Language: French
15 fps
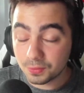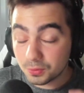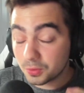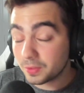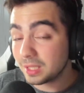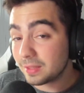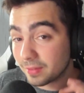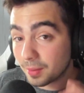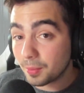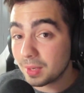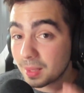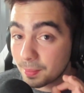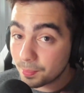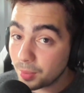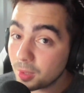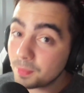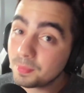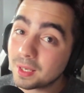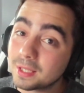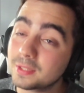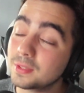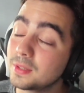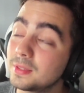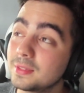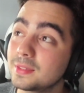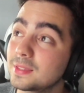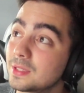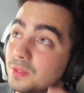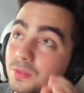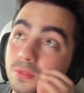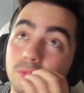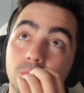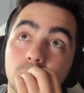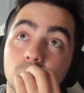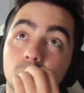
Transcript: trouvez les, vraiment les bonnes personnes, c'est juste...